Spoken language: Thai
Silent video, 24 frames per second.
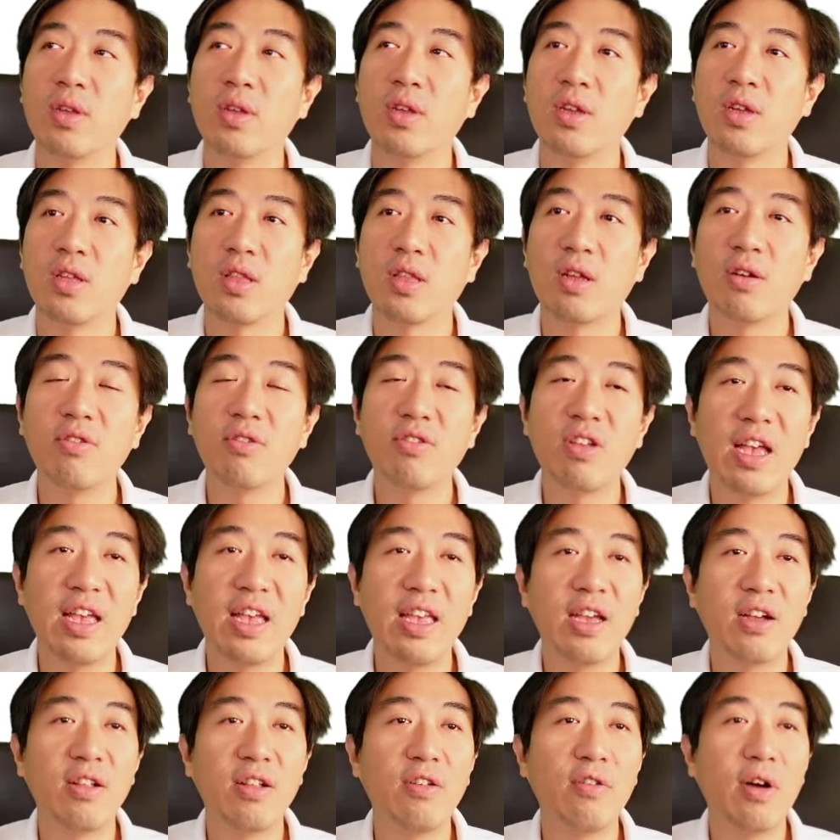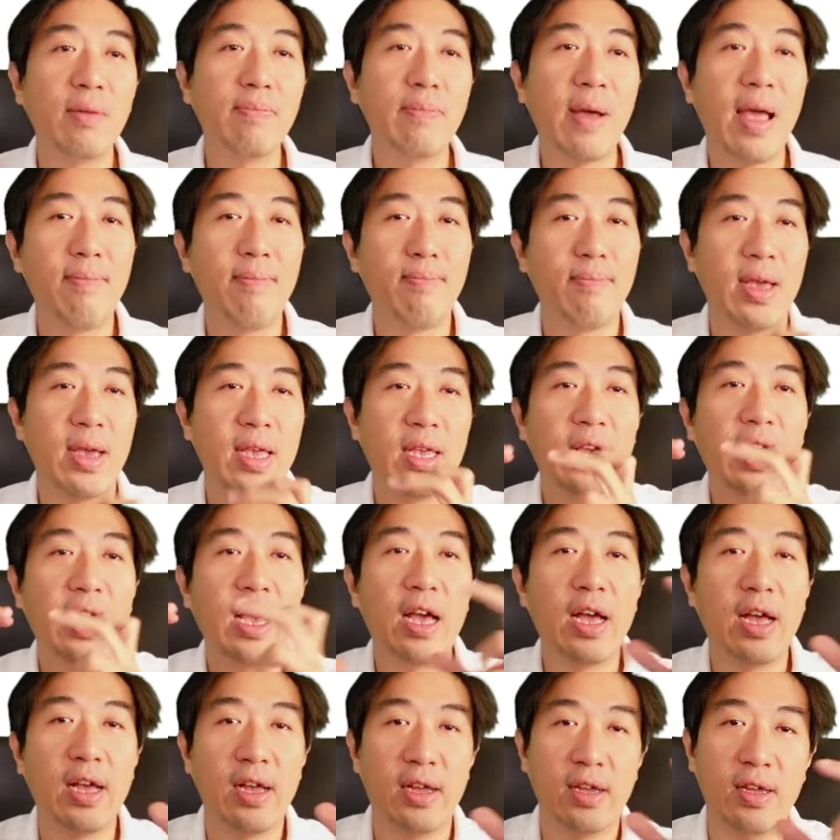ต้องใช้เขาเรียกว่าแผ่นไมก้า
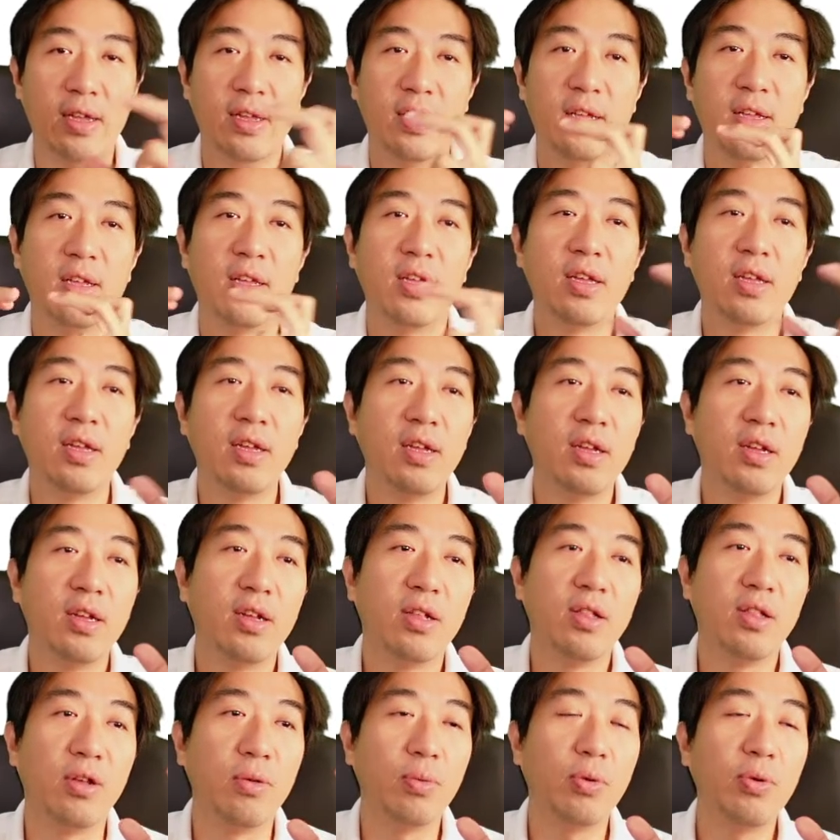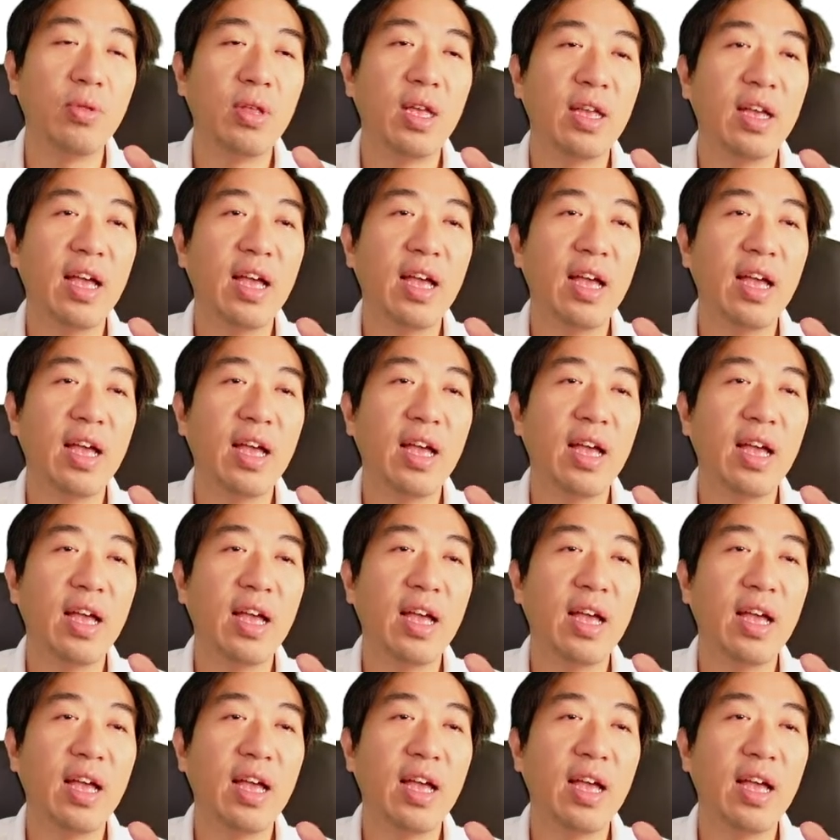หรือพูด